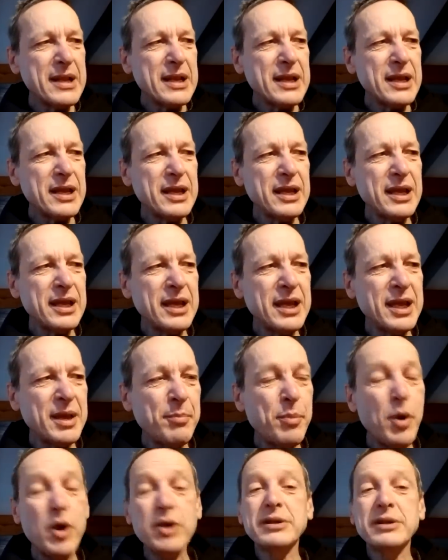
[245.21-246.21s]
Eh,
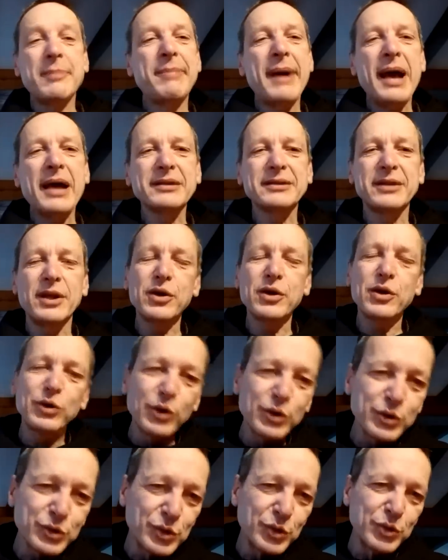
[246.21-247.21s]
poi si passa, io
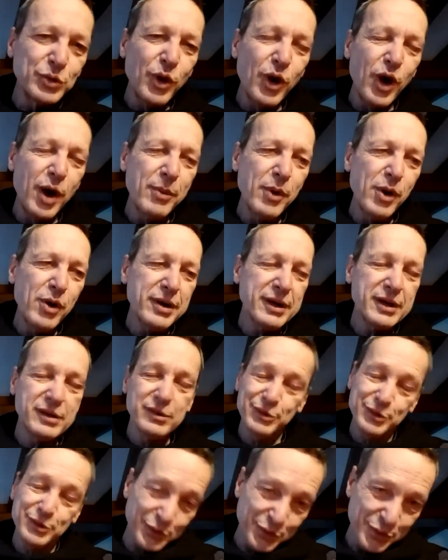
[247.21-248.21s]
conosco un uomo,
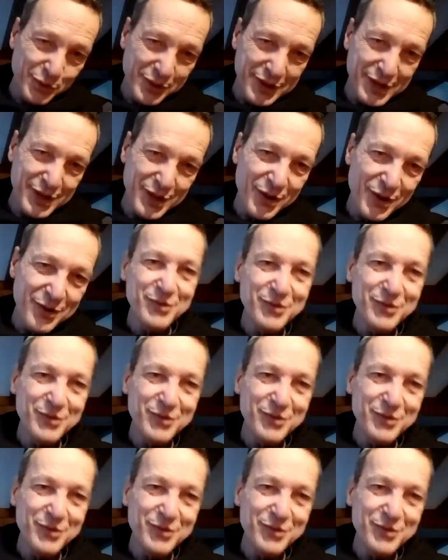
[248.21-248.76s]
non sono io,